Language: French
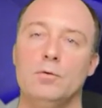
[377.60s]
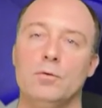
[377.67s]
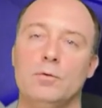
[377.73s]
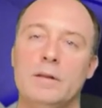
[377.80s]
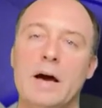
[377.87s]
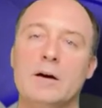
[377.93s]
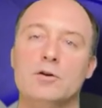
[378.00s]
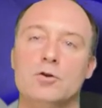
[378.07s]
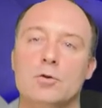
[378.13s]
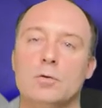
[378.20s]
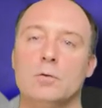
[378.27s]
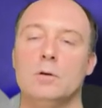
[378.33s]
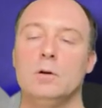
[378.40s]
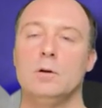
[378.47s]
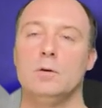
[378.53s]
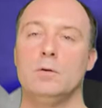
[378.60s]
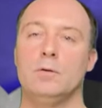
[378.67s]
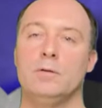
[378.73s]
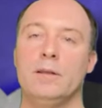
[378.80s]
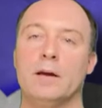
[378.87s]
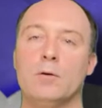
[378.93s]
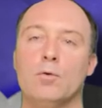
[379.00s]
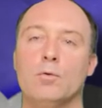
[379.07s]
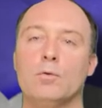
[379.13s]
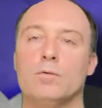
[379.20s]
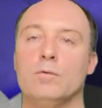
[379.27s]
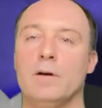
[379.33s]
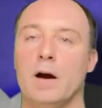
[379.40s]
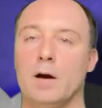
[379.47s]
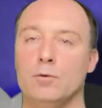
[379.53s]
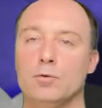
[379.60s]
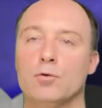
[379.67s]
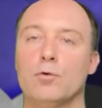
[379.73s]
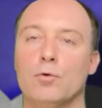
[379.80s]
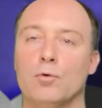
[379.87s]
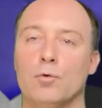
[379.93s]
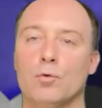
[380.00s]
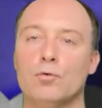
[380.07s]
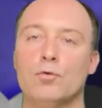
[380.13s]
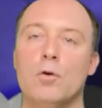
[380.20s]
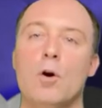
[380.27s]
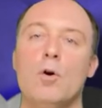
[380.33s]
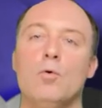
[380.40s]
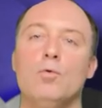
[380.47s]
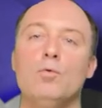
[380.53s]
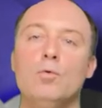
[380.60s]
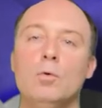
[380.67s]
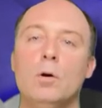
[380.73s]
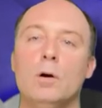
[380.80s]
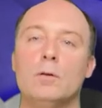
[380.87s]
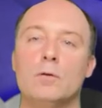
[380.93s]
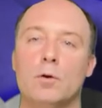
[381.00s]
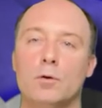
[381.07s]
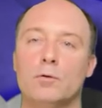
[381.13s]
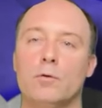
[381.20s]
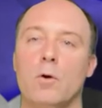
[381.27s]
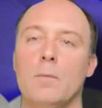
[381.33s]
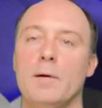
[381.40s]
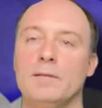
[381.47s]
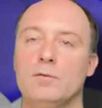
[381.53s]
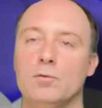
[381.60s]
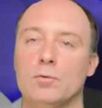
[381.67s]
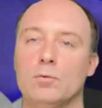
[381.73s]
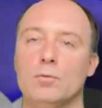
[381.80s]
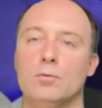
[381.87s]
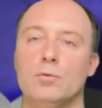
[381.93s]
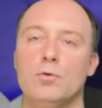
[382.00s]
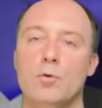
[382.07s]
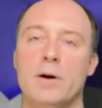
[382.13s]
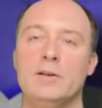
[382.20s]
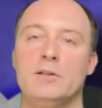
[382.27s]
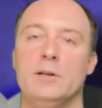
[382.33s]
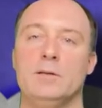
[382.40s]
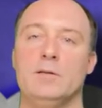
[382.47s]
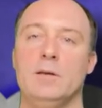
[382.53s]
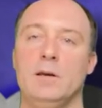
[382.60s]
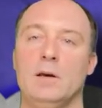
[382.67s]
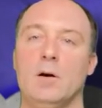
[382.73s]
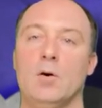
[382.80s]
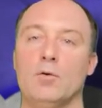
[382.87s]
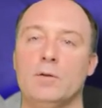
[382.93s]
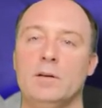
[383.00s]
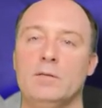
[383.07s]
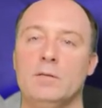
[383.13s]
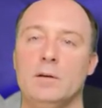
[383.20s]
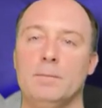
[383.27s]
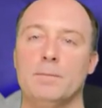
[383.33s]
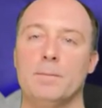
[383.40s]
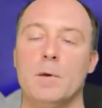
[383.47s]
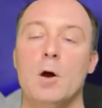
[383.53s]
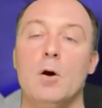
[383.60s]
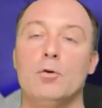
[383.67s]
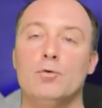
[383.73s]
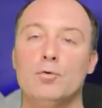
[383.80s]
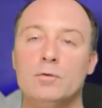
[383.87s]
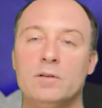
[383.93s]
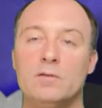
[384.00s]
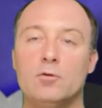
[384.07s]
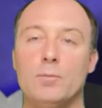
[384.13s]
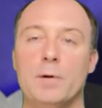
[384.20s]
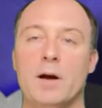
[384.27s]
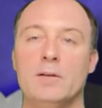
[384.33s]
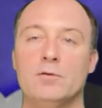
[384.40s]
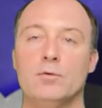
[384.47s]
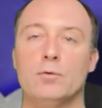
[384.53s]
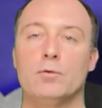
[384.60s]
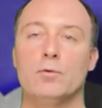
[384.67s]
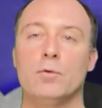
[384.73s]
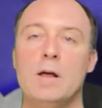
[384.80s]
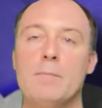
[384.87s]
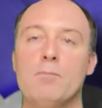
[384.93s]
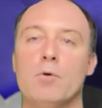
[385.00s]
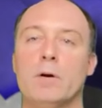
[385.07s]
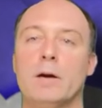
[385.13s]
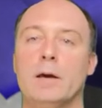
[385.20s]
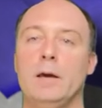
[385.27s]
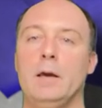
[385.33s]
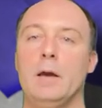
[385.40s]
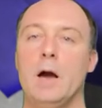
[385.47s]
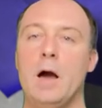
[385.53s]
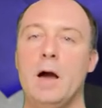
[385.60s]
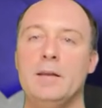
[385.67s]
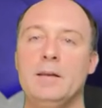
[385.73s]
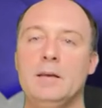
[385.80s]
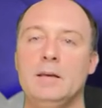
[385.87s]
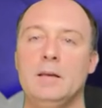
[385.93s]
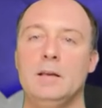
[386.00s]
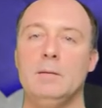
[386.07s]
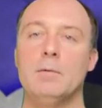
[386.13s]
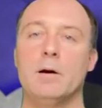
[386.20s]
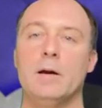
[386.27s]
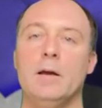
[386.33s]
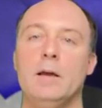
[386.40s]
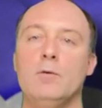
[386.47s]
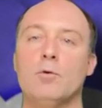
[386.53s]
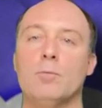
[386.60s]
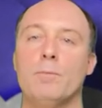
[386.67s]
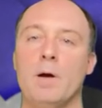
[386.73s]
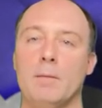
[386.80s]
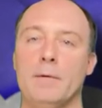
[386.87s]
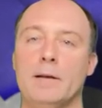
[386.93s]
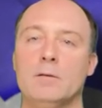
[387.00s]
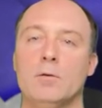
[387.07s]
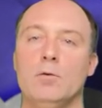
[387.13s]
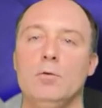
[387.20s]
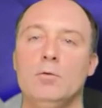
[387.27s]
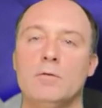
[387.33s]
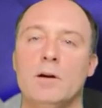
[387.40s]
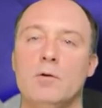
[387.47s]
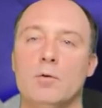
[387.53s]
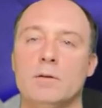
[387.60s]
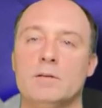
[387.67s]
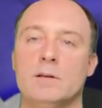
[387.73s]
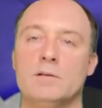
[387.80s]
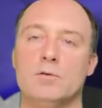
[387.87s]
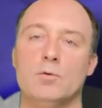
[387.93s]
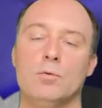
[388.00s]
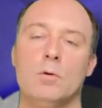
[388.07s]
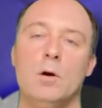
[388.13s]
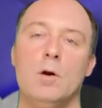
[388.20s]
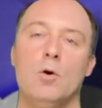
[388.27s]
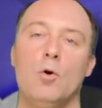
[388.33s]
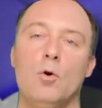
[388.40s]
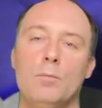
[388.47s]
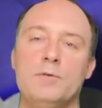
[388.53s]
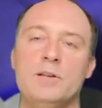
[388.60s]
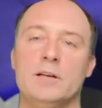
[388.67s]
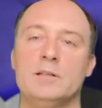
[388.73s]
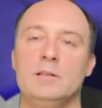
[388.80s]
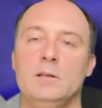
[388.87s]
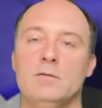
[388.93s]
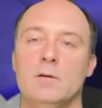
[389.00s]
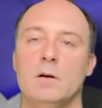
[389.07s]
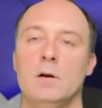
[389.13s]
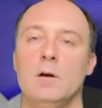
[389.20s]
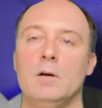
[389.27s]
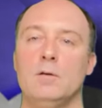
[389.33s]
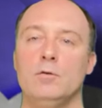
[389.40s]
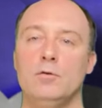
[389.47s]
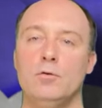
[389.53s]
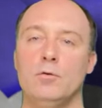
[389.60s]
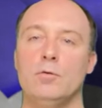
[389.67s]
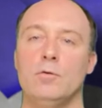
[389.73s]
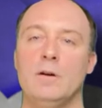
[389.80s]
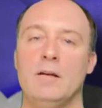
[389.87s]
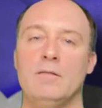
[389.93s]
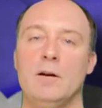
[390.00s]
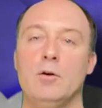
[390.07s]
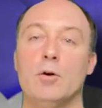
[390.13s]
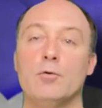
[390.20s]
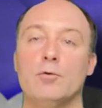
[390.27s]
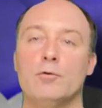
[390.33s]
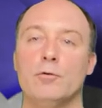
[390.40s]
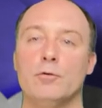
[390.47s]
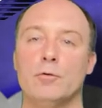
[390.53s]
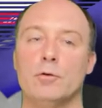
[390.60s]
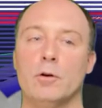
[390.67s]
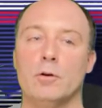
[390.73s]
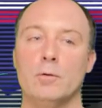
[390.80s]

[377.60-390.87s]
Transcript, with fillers: d'argent euh, d'un compte vers un autre compte ou transformation de HNT en décès. Toutes ces opérations sont là pour créer un équilibre et donc permettre une valorisation objective de la valeur de ce token.